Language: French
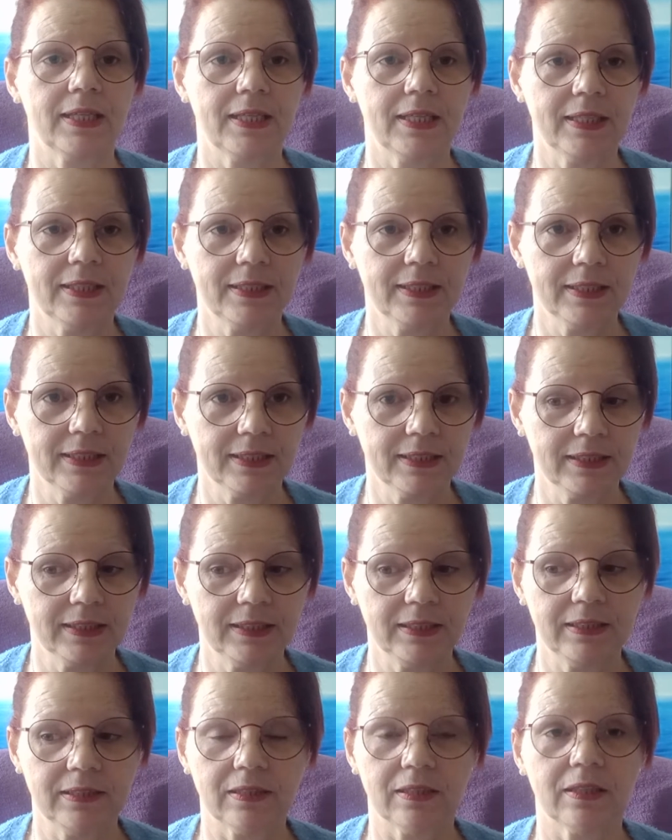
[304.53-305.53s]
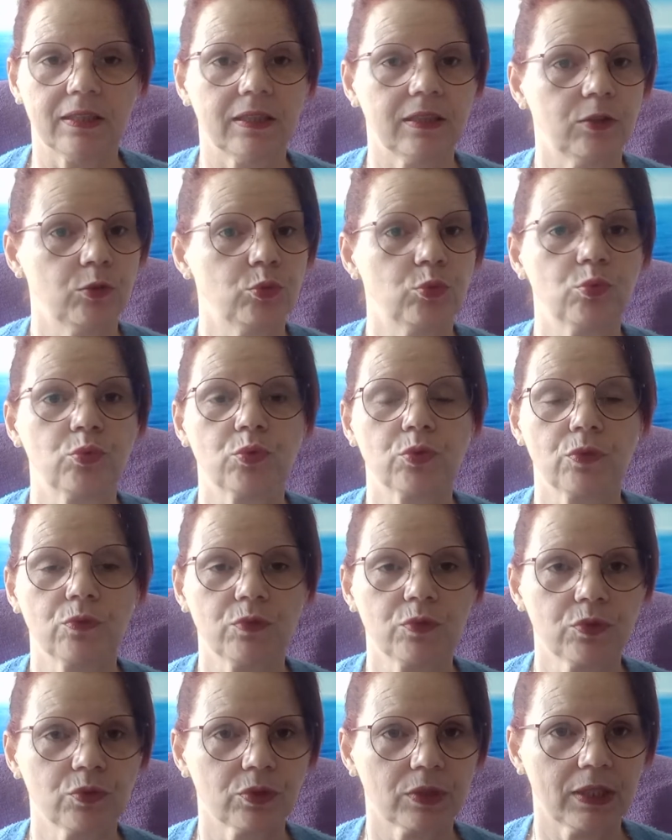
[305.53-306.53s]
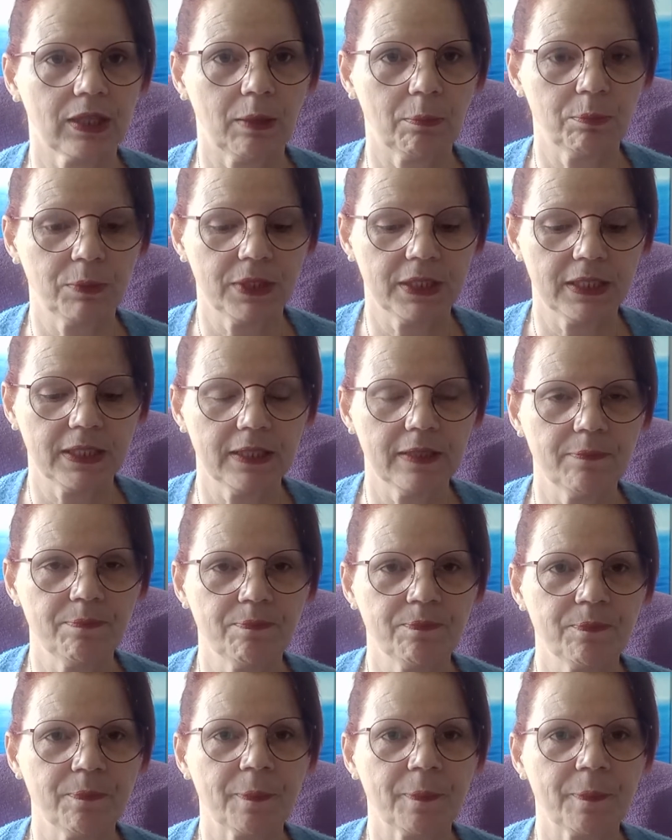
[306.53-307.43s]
et des guides et de tout ce que vous aurez appelé,